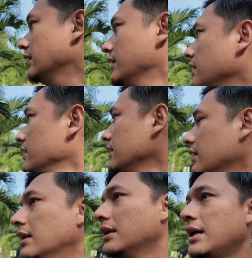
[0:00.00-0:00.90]
Jadi
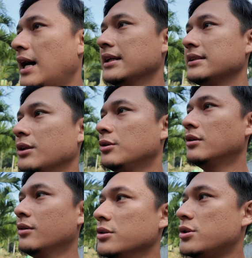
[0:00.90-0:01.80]
ada
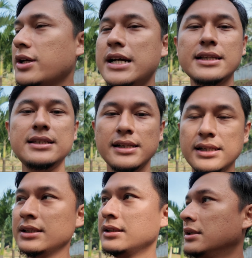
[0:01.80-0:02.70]
satu surga kecil
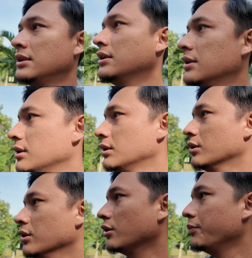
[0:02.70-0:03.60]
lah
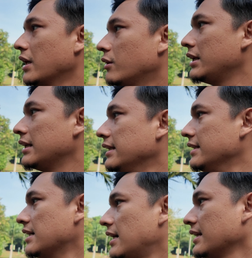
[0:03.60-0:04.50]
untuk biawak di
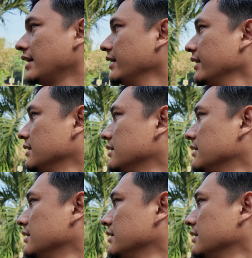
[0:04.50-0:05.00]
Jakarta ini,